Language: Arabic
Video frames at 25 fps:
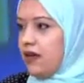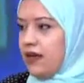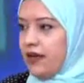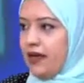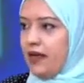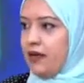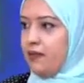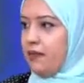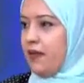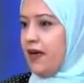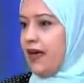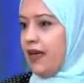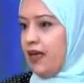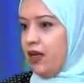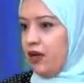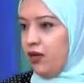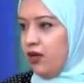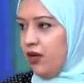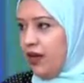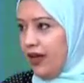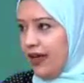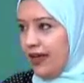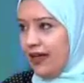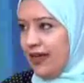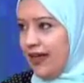بقى
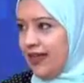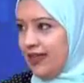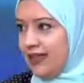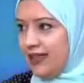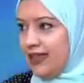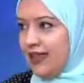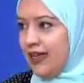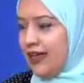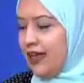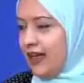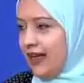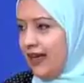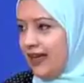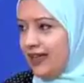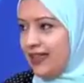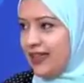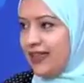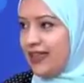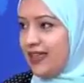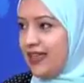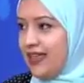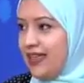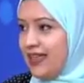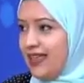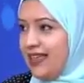يروح حتت
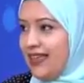حتت